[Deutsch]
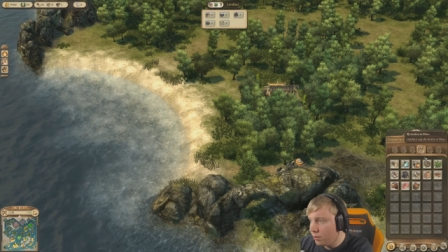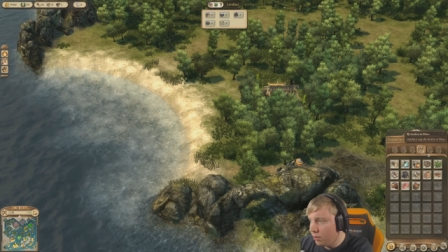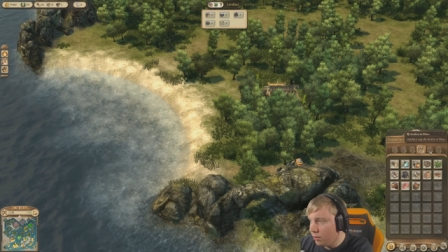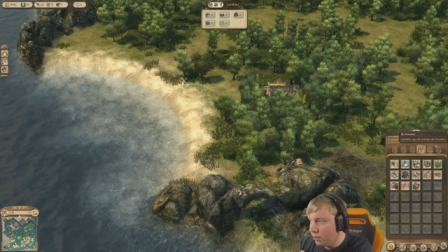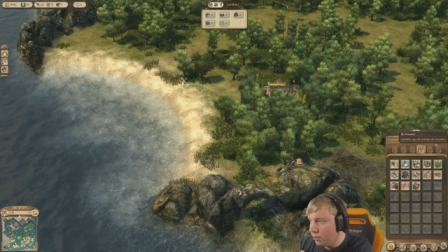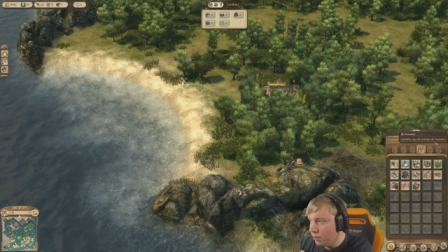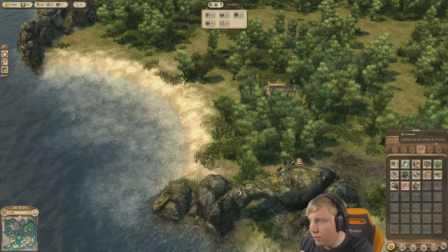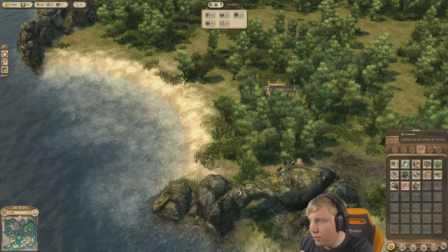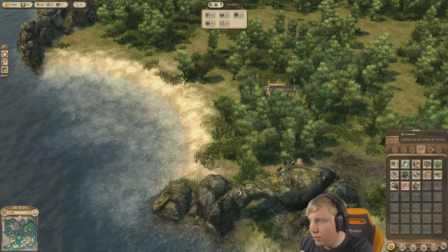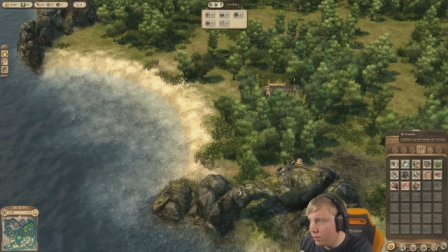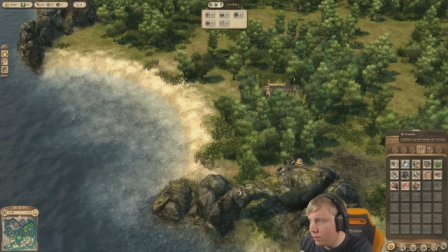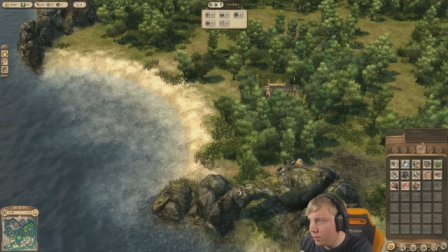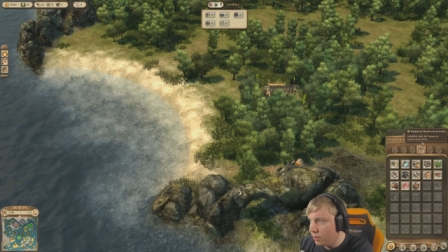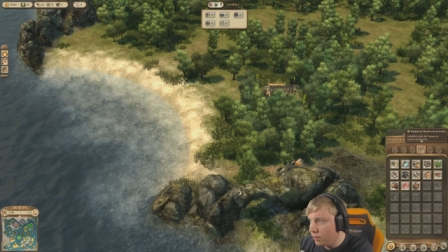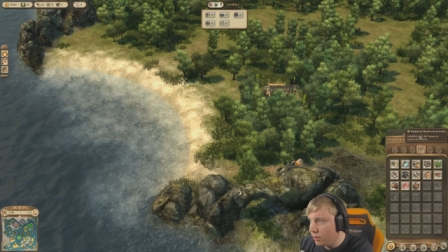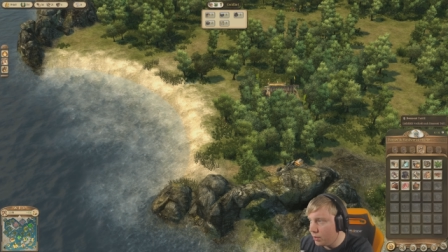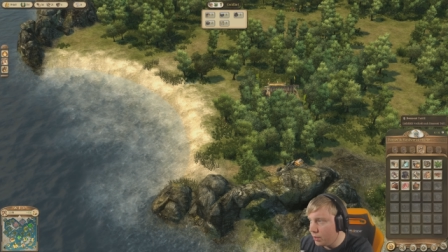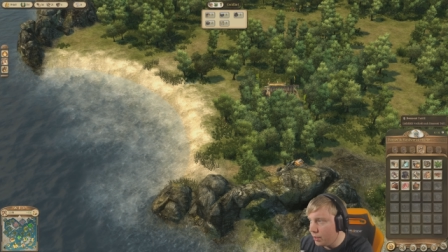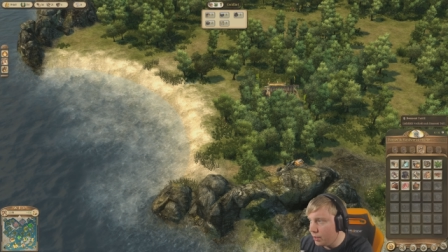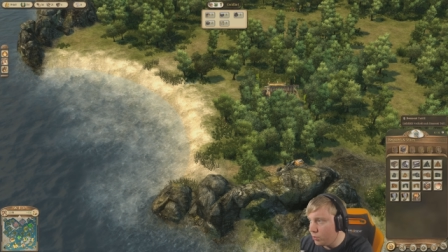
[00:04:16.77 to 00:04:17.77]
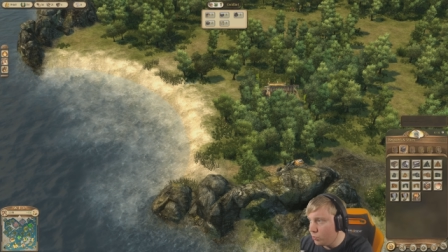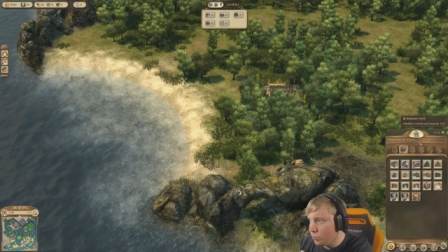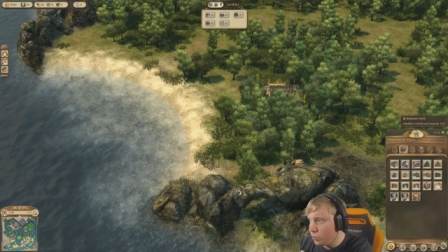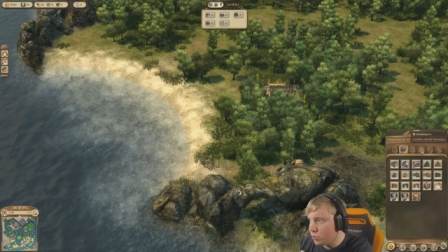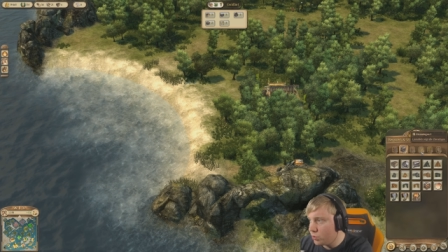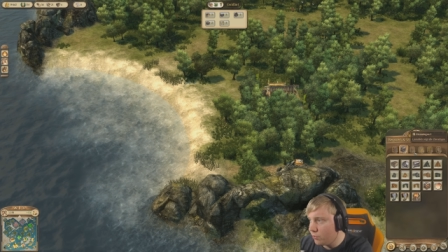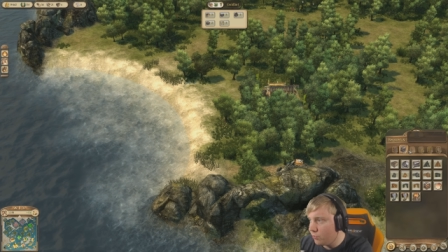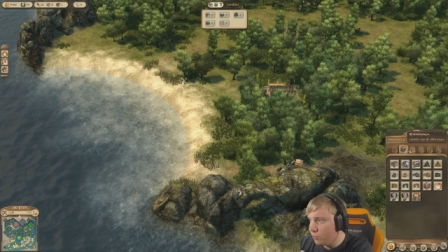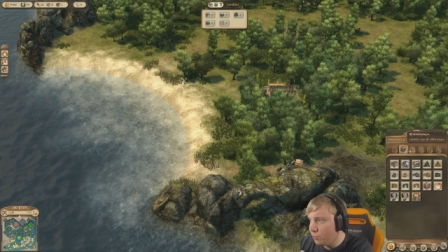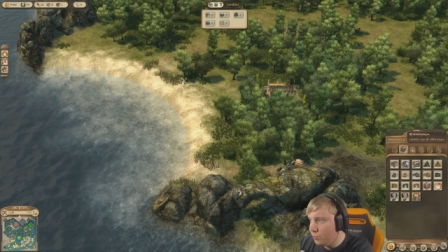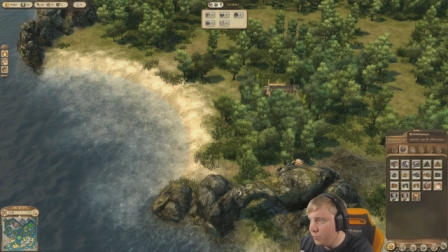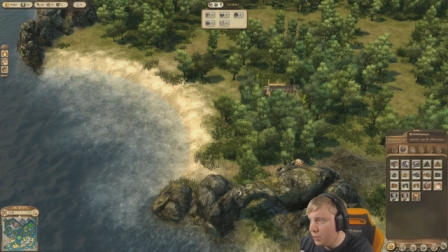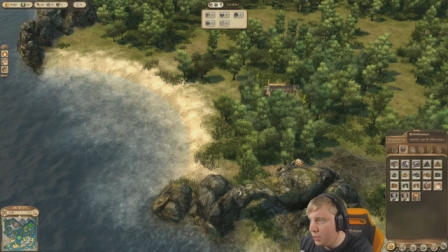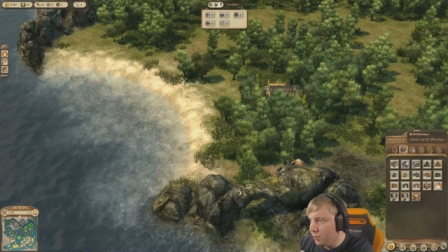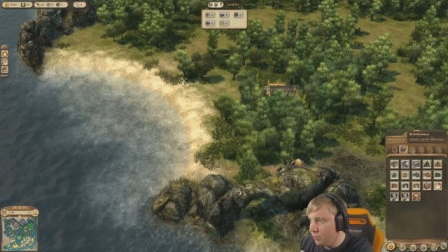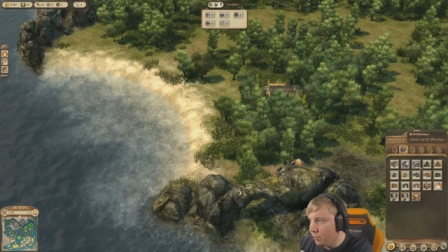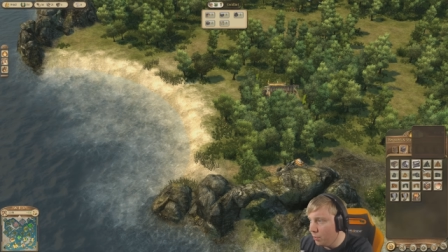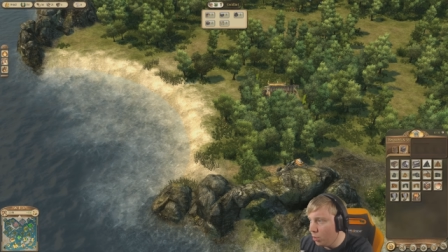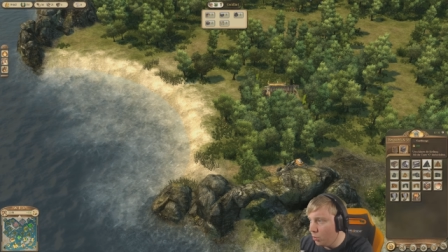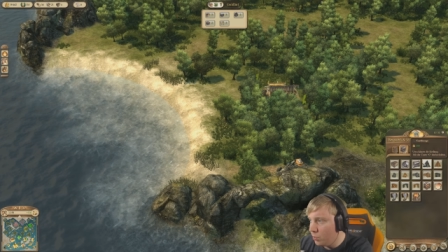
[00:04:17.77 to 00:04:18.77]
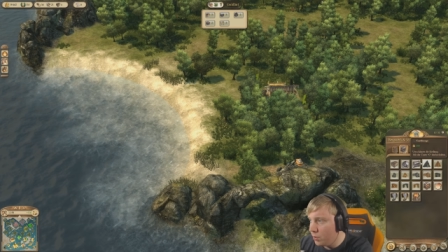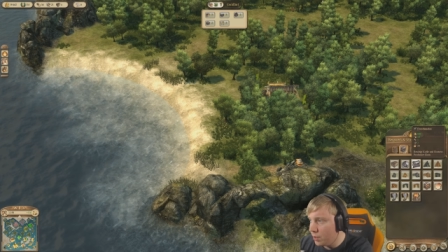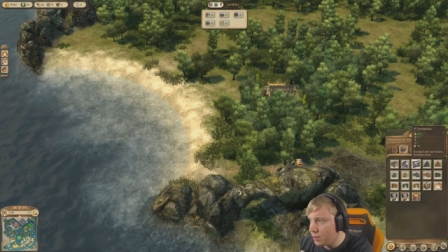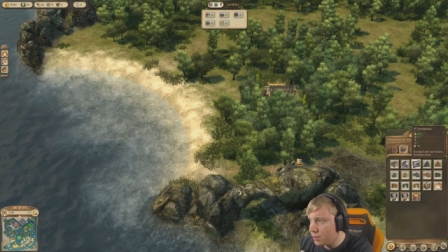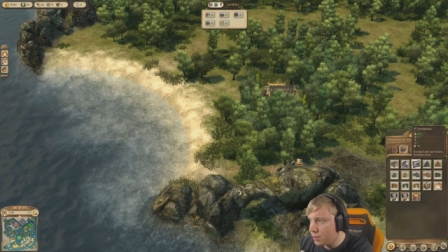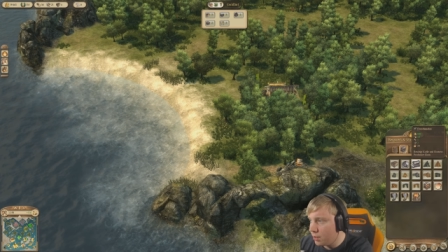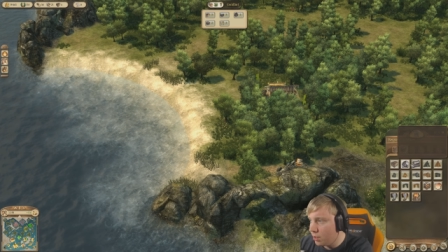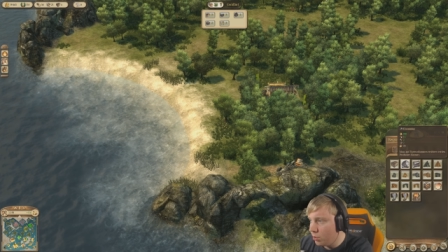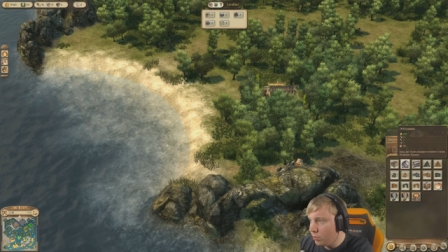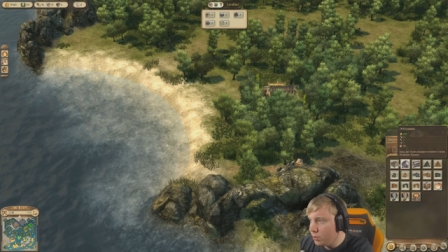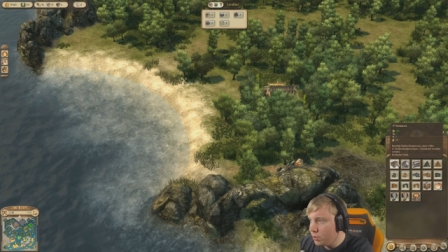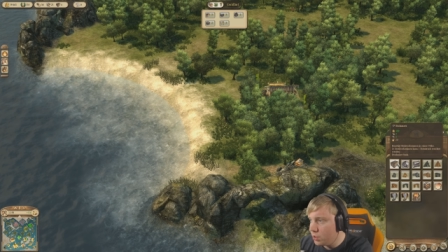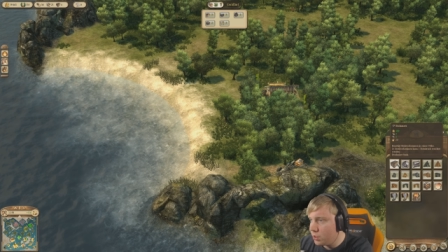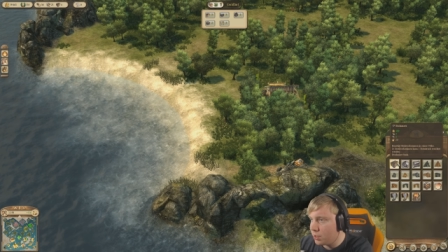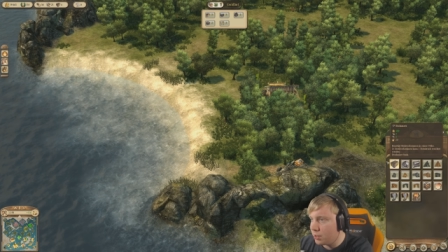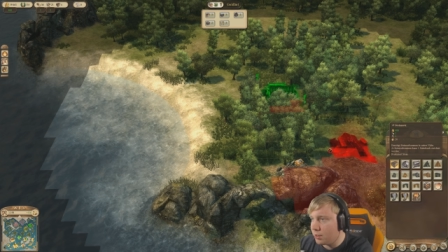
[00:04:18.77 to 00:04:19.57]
Äh, nee, du bist auf dem Minenbauplatz, glaube ich.